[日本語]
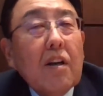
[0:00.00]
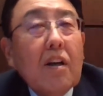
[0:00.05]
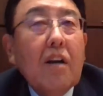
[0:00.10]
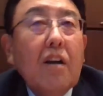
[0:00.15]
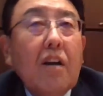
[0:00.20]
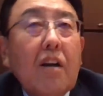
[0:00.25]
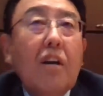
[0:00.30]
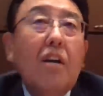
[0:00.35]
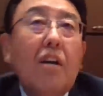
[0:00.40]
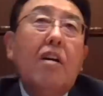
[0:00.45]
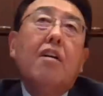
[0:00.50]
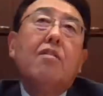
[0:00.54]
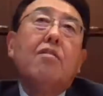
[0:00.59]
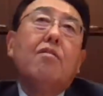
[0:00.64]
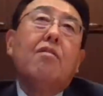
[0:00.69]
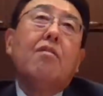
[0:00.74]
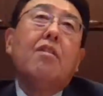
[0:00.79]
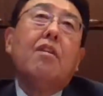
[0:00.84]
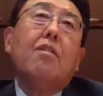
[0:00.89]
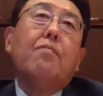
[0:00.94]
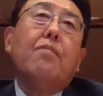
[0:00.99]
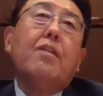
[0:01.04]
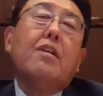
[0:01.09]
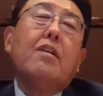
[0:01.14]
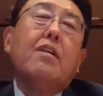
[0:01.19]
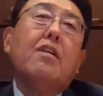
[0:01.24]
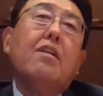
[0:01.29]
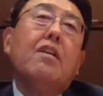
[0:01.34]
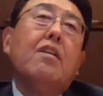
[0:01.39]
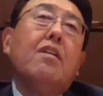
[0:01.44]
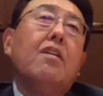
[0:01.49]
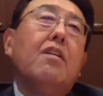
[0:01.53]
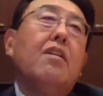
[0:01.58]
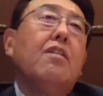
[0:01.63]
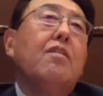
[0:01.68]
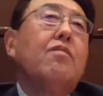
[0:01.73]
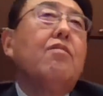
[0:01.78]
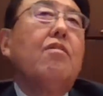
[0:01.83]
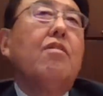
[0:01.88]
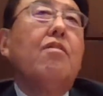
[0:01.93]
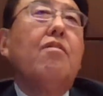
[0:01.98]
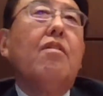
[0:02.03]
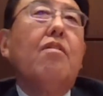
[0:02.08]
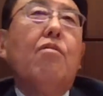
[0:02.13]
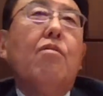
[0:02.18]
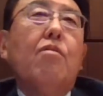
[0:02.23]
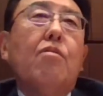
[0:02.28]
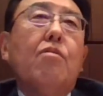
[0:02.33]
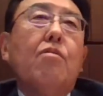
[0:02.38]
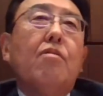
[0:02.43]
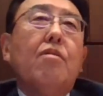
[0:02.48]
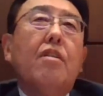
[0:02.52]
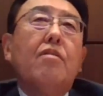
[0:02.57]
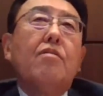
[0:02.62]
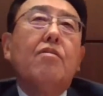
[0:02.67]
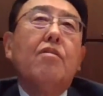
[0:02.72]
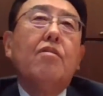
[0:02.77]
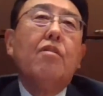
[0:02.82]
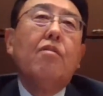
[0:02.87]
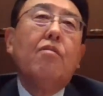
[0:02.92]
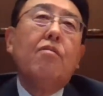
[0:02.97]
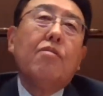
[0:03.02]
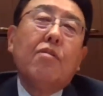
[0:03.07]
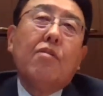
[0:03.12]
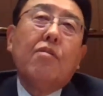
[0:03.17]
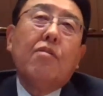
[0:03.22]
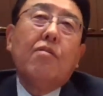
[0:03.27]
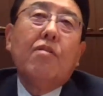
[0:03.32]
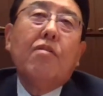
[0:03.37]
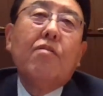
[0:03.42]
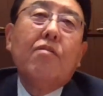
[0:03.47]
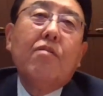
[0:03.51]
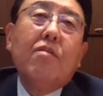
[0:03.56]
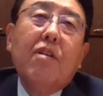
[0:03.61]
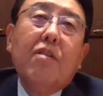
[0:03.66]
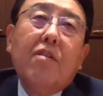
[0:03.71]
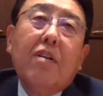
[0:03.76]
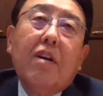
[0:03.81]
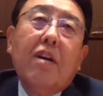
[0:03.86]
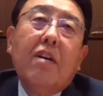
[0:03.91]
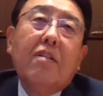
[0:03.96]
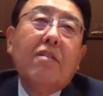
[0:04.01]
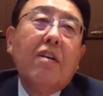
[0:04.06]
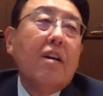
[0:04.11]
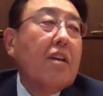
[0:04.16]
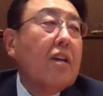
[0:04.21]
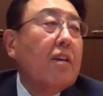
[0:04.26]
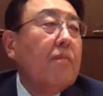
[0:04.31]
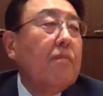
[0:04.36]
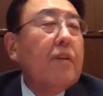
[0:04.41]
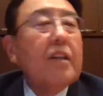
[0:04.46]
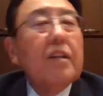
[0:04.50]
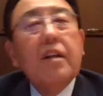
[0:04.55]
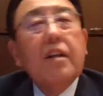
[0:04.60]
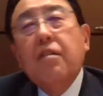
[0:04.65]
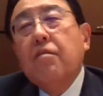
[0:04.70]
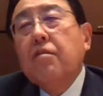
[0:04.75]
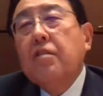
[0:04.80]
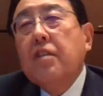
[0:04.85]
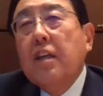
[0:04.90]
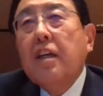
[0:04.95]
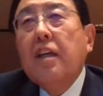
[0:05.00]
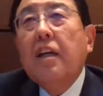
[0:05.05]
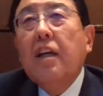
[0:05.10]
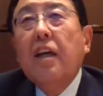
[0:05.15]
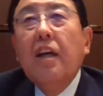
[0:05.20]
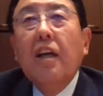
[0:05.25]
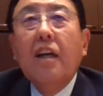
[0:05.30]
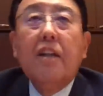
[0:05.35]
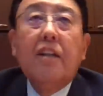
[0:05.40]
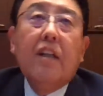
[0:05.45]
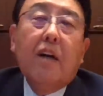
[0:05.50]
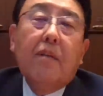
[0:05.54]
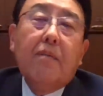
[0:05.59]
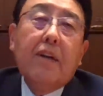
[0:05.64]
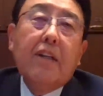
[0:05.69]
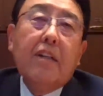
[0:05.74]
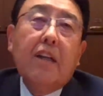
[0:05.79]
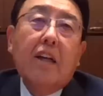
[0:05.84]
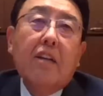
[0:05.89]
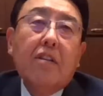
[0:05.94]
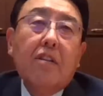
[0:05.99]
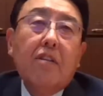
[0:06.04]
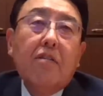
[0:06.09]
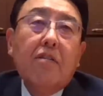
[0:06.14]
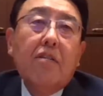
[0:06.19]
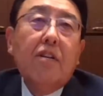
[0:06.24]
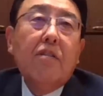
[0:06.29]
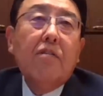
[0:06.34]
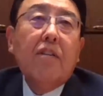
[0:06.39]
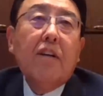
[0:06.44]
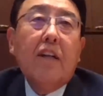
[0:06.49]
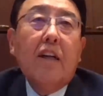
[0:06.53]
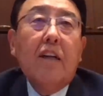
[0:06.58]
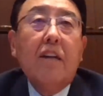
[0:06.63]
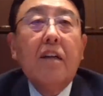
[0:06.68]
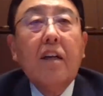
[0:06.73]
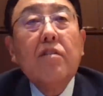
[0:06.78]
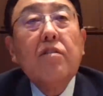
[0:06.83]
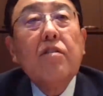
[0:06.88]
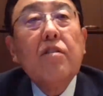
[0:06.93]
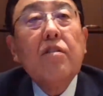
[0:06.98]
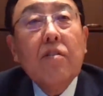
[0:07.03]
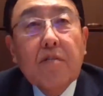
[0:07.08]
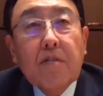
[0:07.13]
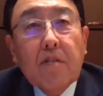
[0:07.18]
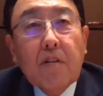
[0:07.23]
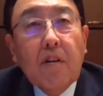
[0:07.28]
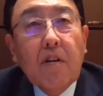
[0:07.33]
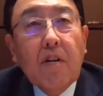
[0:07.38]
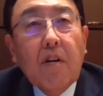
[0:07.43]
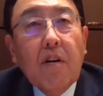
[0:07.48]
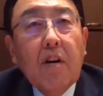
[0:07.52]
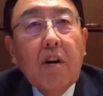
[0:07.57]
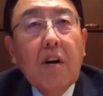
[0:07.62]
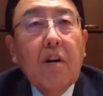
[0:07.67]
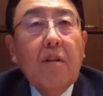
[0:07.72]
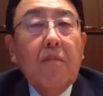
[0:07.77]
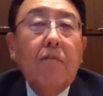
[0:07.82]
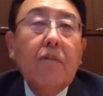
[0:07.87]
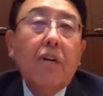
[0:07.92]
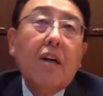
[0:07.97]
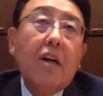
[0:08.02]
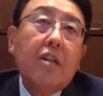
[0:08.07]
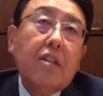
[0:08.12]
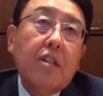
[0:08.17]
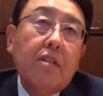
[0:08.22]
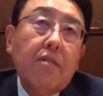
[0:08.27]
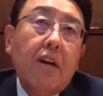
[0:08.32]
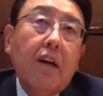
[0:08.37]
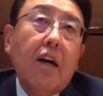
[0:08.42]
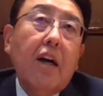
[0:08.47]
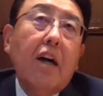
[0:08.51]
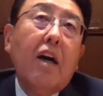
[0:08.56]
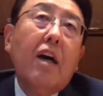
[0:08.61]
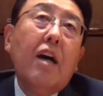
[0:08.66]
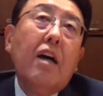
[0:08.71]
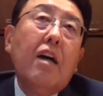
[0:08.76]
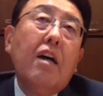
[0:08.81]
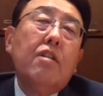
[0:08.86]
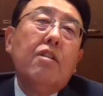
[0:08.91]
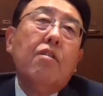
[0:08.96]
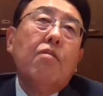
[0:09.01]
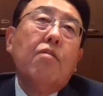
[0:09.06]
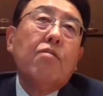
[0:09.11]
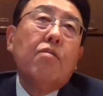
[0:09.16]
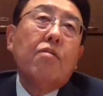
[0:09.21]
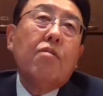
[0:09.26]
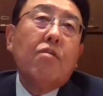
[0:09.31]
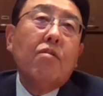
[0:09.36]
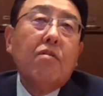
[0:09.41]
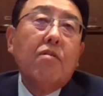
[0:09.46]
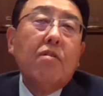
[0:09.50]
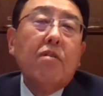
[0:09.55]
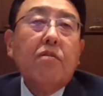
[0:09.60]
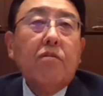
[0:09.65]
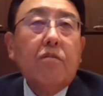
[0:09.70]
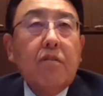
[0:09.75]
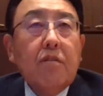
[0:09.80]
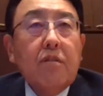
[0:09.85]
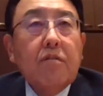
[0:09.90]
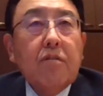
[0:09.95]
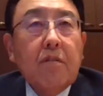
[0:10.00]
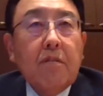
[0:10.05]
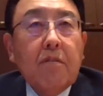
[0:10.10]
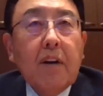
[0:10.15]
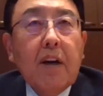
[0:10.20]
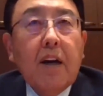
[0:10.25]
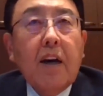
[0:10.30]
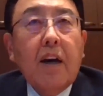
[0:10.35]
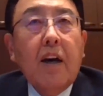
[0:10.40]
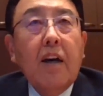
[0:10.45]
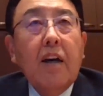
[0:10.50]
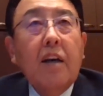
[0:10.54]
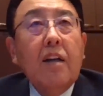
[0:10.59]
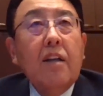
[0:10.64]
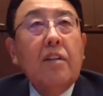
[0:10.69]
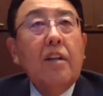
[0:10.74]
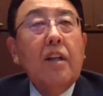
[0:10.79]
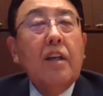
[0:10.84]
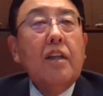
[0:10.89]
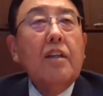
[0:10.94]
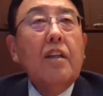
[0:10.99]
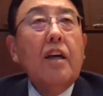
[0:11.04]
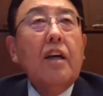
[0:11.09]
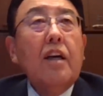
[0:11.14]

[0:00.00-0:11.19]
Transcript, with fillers: け。あの、やっぱり、それはこういうことなんですよ。日本の教育っていうのは、さっき見たように、だめダメになってる理由は何かっていうと、はい、昔は日本の教育というのは、できな